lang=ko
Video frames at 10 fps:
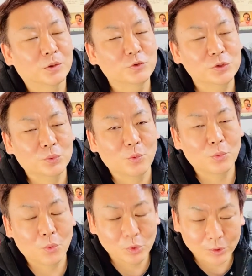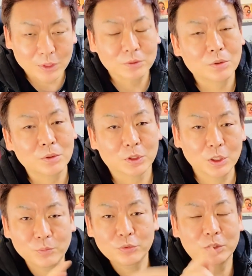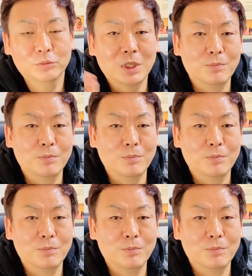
주식공부 오일완성 1부, 2부,